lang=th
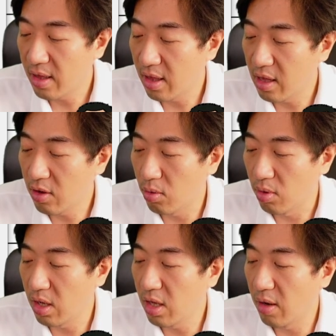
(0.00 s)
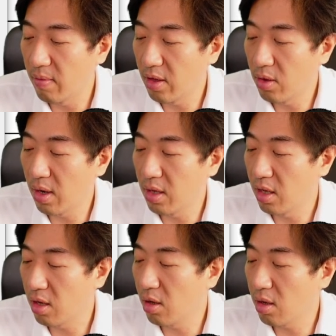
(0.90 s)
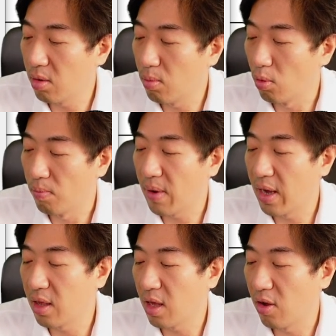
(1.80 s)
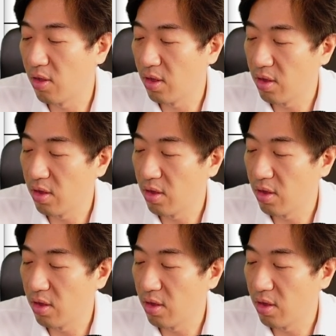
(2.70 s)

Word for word: แล้วเราอยู่ที่เดิมแล้วดวงอาทิตย์ก็คือหมุนไปตอน